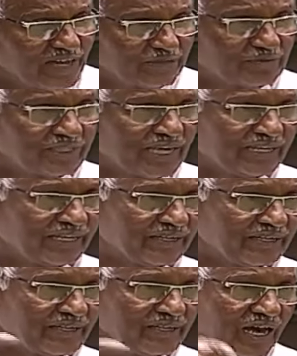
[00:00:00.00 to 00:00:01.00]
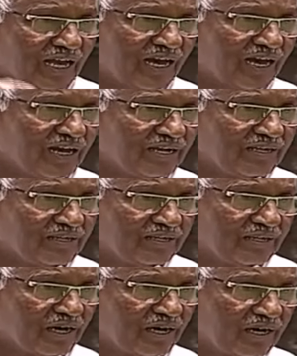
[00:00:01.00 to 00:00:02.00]
లేకపోతే దాన్ని అలా
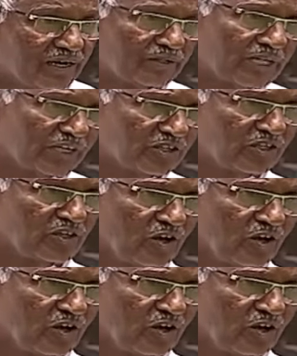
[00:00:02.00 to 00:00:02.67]
కంటిన్యూ